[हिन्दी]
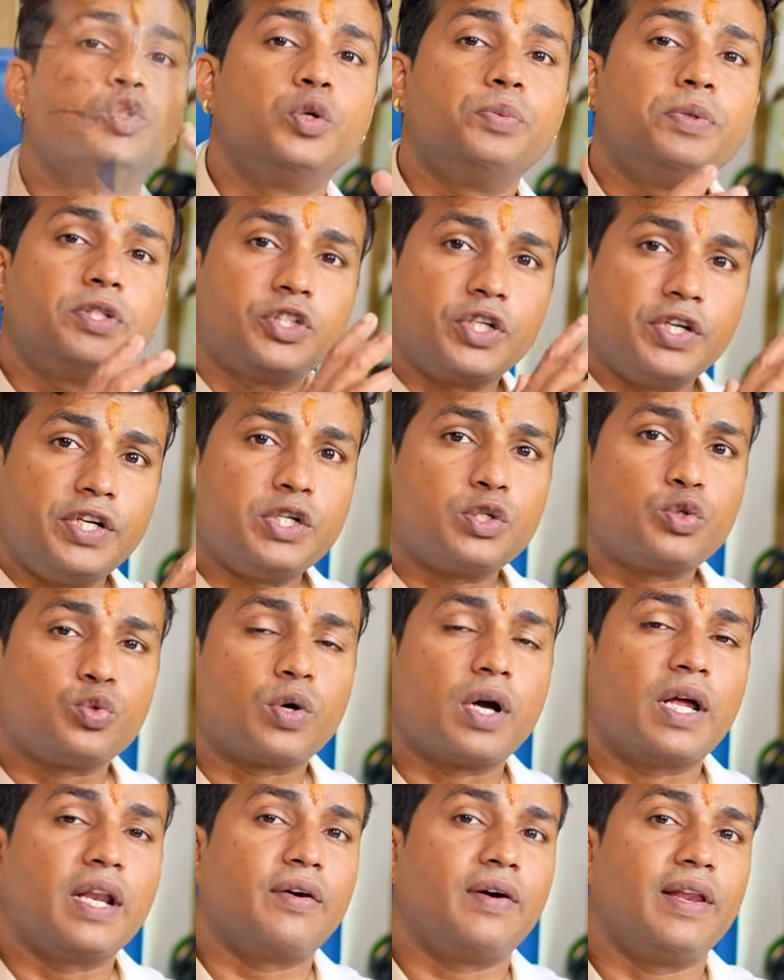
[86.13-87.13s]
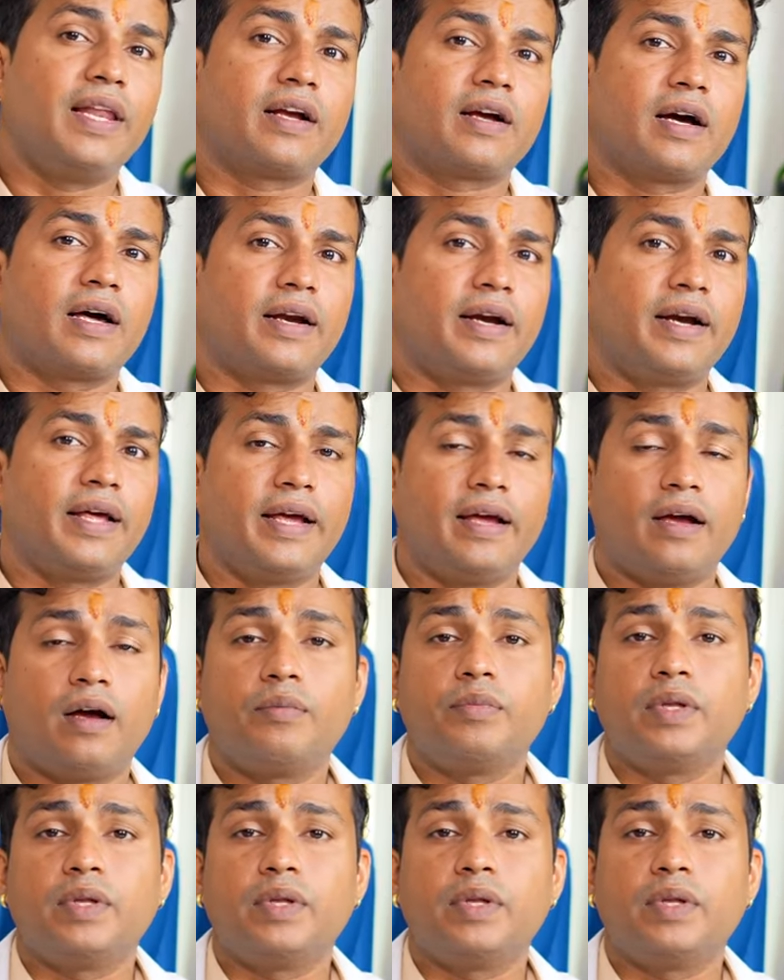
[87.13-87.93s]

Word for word: जो भी शरीर सुखाने वाले कारण हैं